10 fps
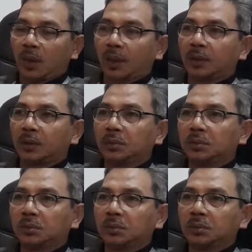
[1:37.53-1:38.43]
orang
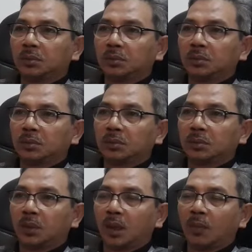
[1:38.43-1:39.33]
itu
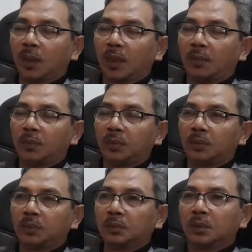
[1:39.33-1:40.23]

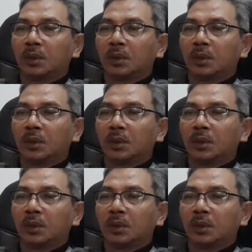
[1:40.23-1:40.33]
dimanapun